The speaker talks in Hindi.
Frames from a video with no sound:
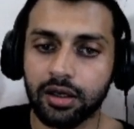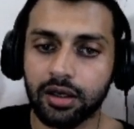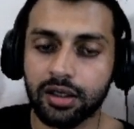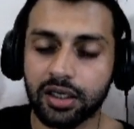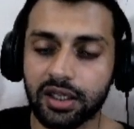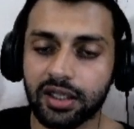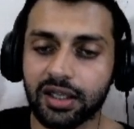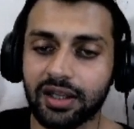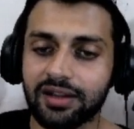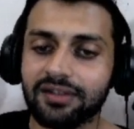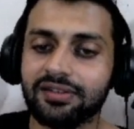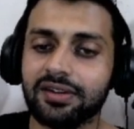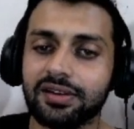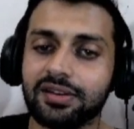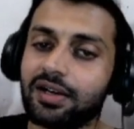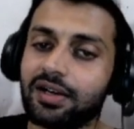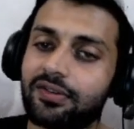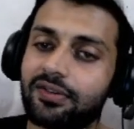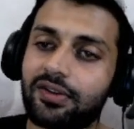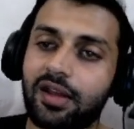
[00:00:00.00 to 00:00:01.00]
ठीक है इसी
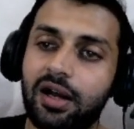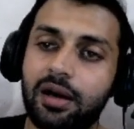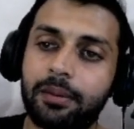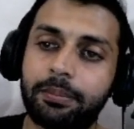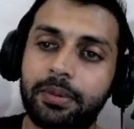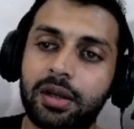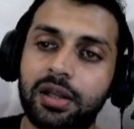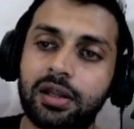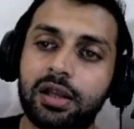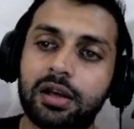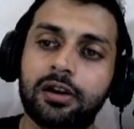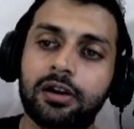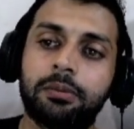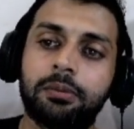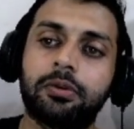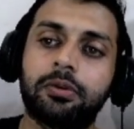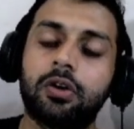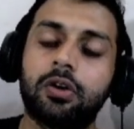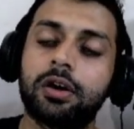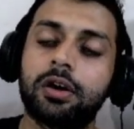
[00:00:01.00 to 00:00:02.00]
तरह से आपने ये
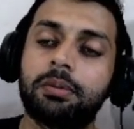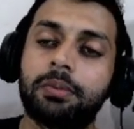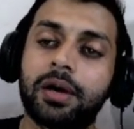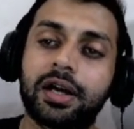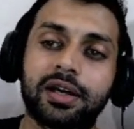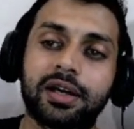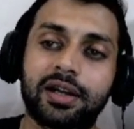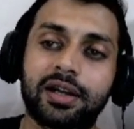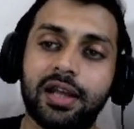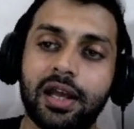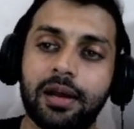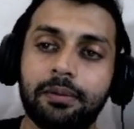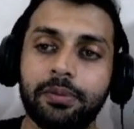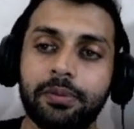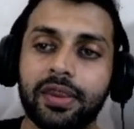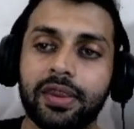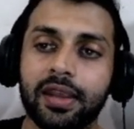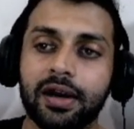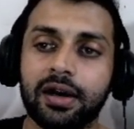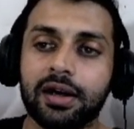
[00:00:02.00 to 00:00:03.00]
क्रिप्ट कॉइन मार्केट कैप
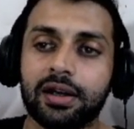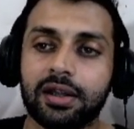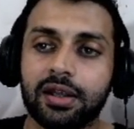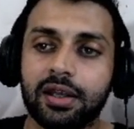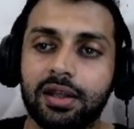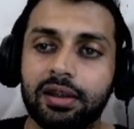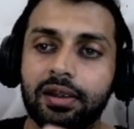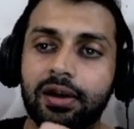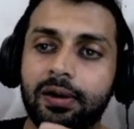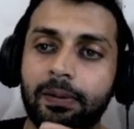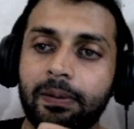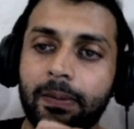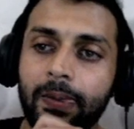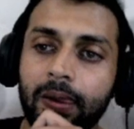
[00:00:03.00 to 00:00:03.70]
में जाके या